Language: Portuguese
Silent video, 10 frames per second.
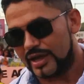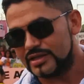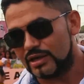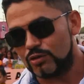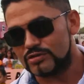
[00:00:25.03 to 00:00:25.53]

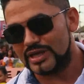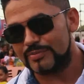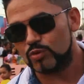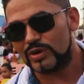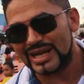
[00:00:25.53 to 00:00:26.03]
ainda
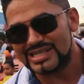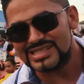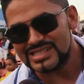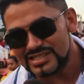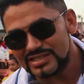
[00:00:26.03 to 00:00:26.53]
contempla um
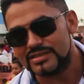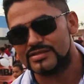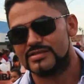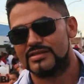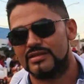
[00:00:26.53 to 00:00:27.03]
grande
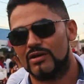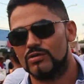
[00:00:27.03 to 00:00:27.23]
índice